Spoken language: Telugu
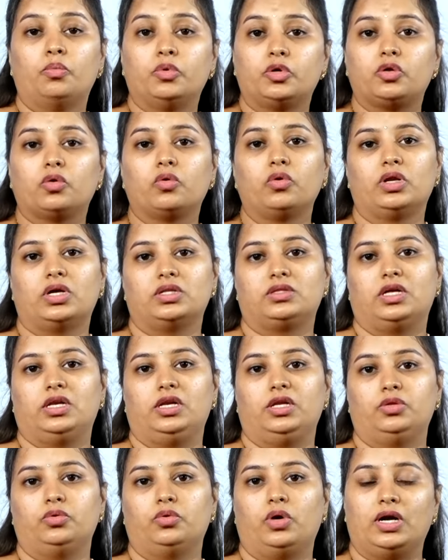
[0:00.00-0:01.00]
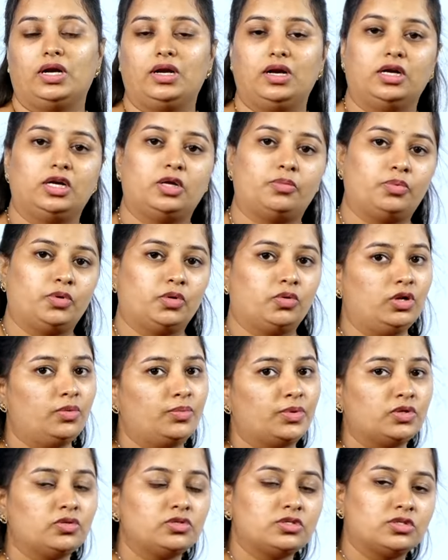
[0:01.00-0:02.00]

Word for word: ముట్టుకున్నా తెలియదు అట్లాంటప్పుడు కూడా మీరు